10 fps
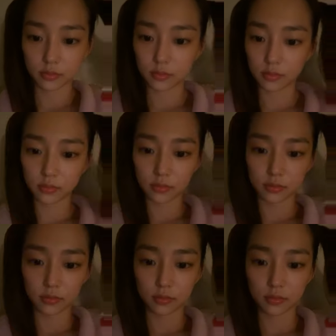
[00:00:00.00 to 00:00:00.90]

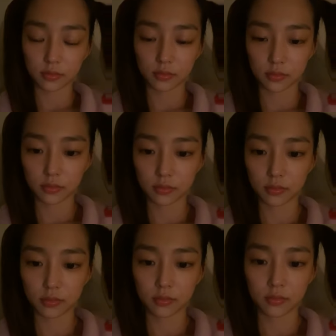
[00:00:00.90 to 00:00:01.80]
평소보단
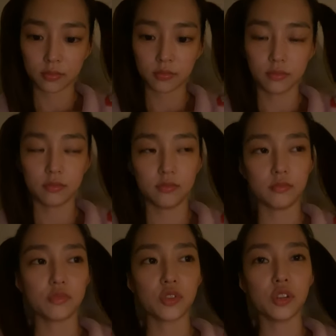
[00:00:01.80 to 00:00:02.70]
괜찮았어
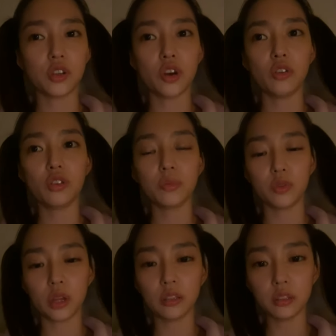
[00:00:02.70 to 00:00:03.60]
응 근데 겨울이
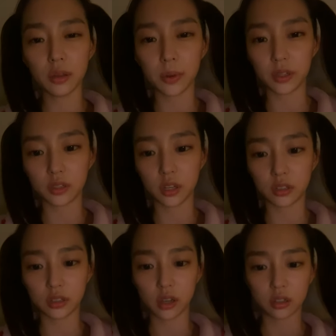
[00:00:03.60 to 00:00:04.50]
뭐 따뜻해
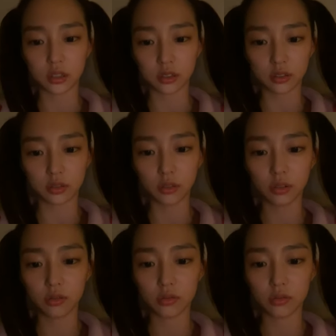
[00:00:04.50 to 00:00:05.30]
맞자지 사실 그죠?